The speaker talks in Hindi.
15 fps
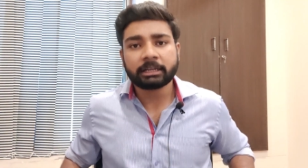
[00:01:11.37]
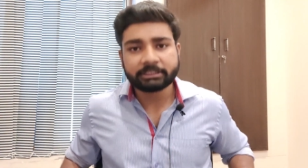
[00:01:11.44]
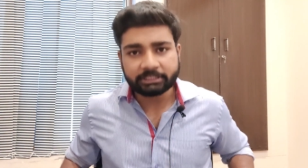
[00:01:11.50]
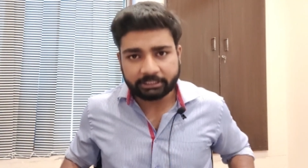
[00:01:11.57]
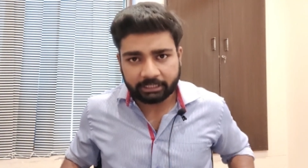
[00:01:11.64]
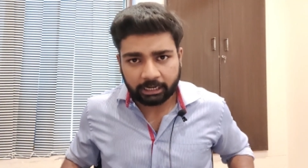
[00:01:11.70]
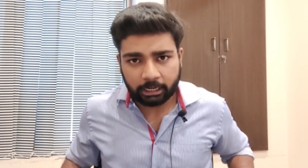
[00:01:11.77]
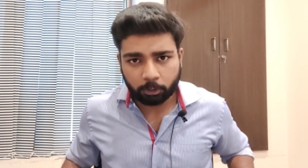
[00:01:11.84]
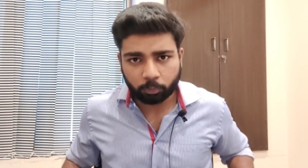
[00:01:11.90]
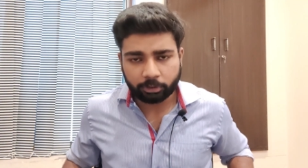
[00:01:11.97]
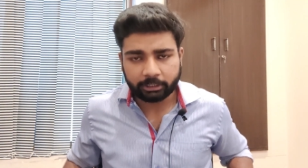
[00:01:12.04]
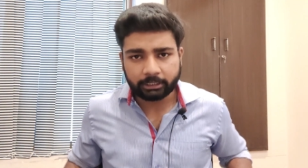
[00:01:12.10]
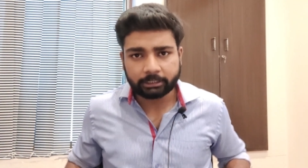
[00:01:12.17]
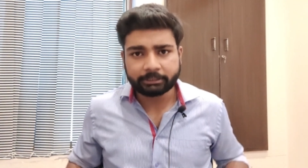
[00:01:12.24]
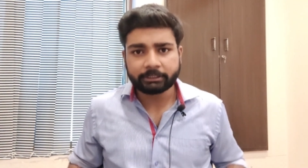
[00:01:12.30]
हथियार
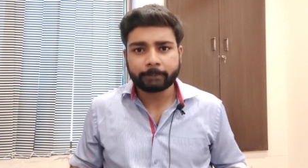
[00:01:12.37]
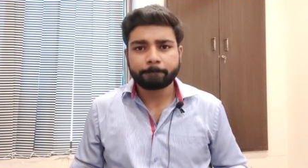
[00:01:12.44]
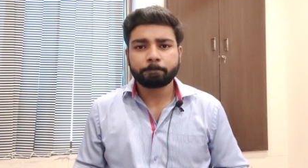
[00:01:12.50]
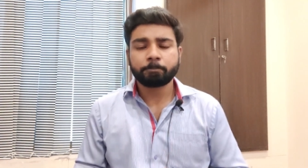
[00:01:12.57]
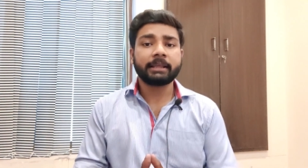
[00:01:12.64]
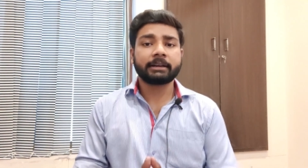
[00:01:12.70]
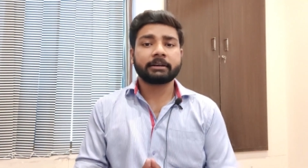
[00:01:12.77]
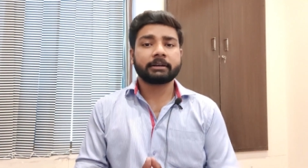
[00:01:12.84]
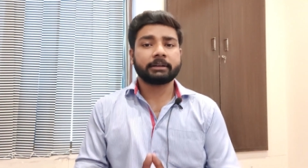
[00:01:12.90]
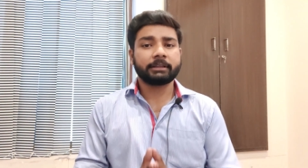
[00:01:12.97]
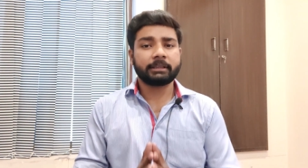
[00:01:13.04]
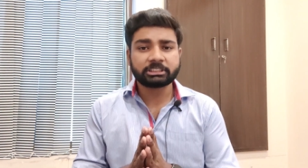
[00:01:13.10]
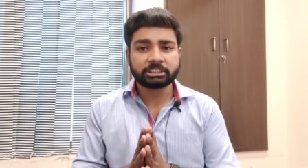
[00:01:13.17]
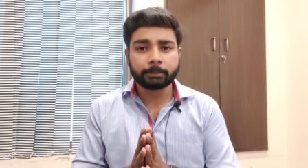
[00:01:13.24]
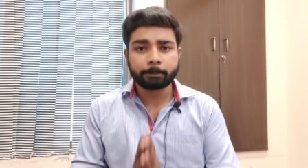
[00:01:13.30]
उठा लिए फिर
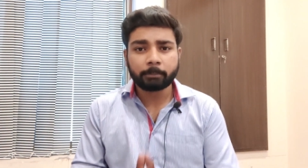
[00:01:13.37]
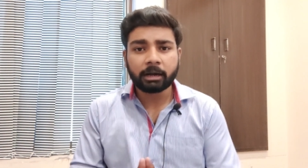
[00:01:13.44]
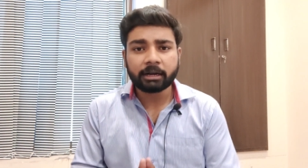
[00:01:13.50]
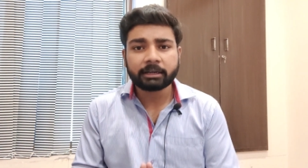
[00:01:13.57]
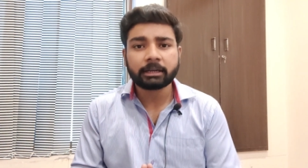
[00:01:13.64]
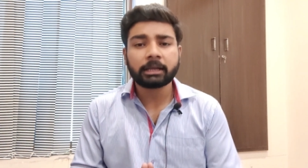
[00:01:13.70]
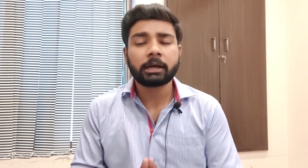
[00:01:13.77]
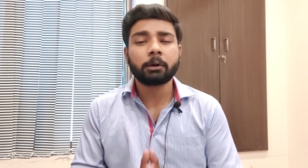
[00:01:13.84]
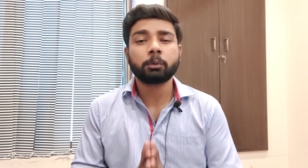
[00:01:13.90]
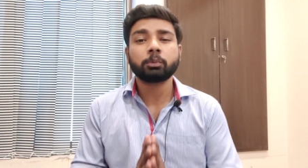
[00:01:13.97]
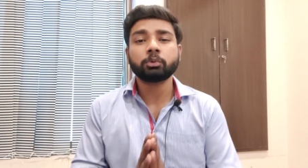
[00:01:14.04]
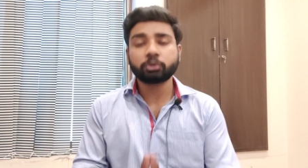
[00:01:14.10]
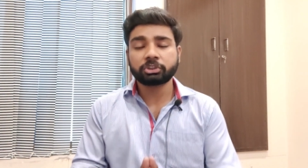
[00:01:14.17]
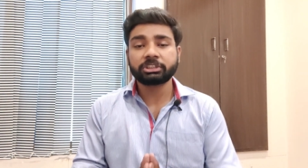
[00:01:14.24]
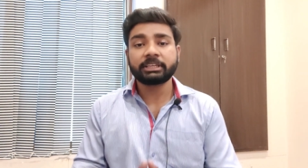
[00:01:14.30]
एक जमाना
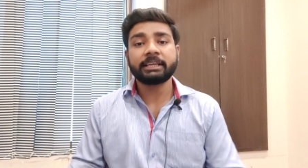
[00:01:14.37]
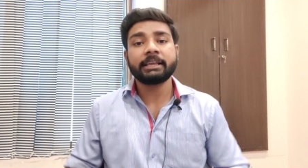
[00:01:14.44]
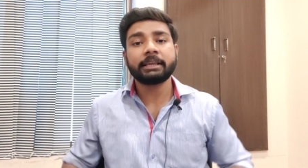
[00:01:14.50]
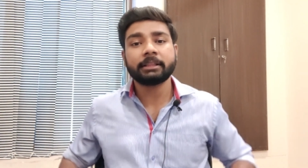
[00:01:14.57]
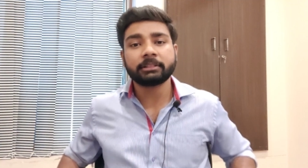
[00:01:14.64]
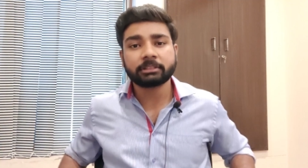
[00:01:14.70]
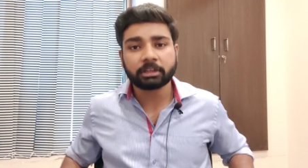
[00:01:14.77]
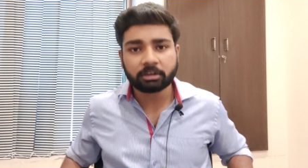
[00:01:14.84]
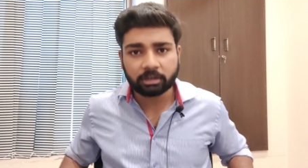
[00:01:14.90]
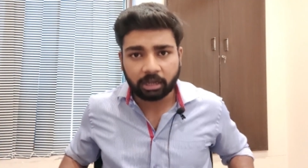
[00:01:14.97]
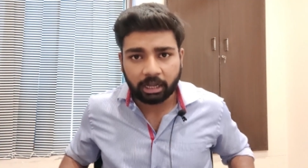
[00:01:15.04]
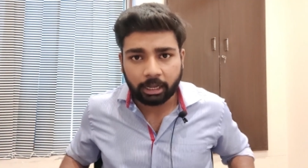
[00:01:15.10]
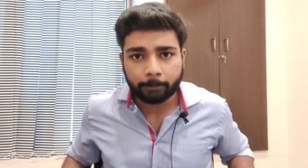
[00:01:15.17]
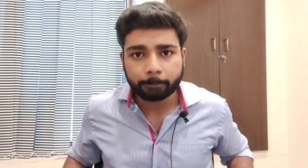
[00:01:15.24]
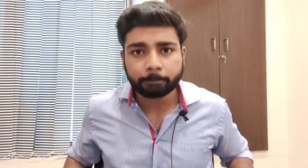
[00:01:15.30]
उसकी
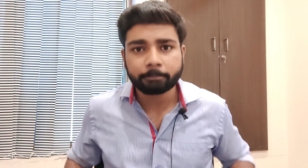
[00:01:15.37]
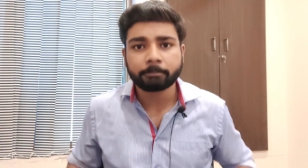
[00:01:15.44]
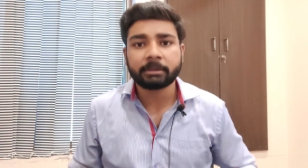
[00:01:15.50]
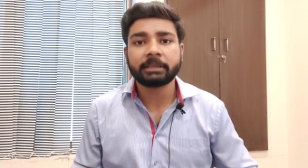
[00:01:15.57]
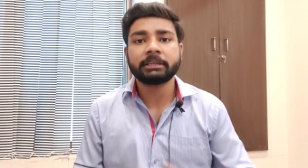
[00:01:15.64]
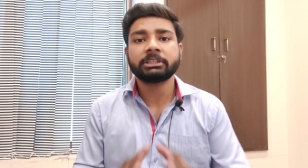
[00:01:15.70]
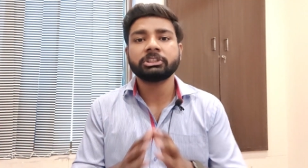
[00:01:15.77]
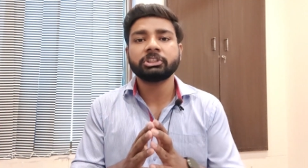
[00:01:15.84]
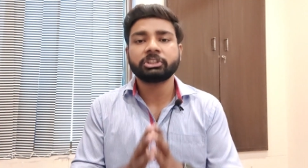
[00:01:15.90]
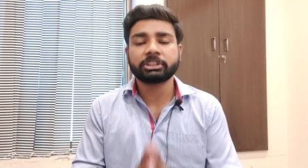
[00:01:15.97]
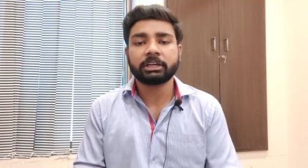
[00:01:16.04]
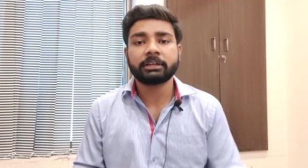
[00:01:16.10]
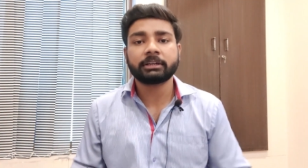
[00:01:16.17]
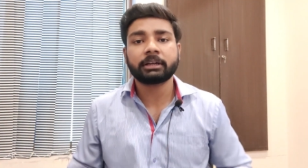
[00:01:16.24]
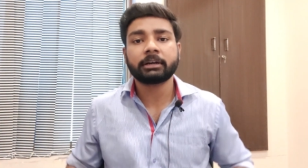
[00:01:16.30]
इंतकाम में
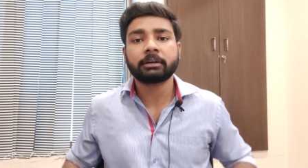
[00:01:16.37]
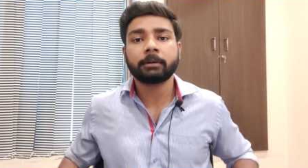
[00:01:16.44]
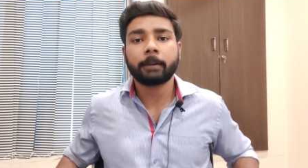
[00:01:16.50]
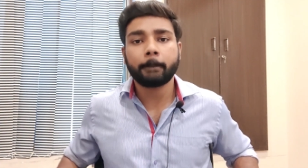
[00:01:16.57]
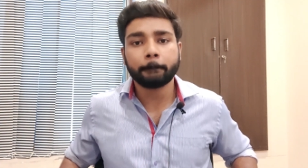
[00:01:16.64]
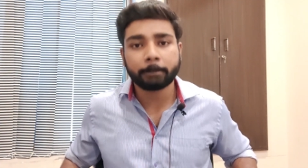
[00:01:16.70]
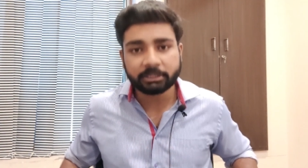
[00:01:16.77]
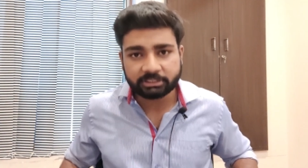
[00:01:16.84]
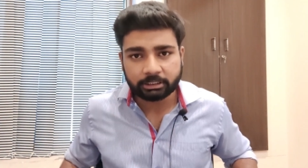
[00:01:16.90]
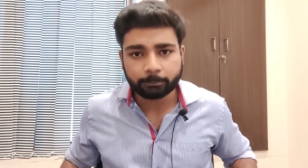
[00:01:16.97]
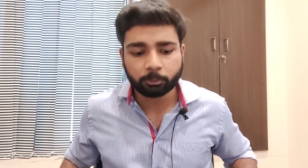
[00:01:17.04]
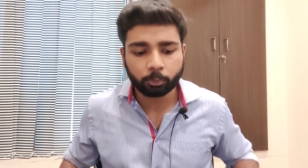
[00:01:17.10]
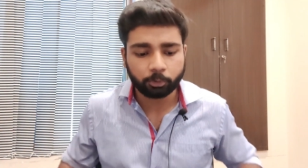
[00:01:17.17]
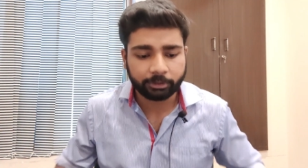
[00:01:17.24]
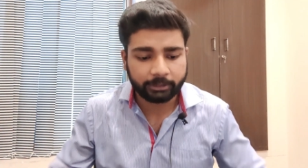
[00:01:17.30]
जलकर
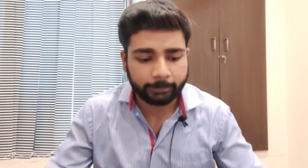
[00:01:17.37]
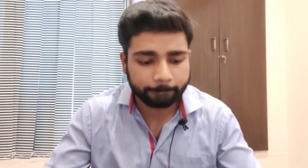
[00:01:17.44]
भस्म हो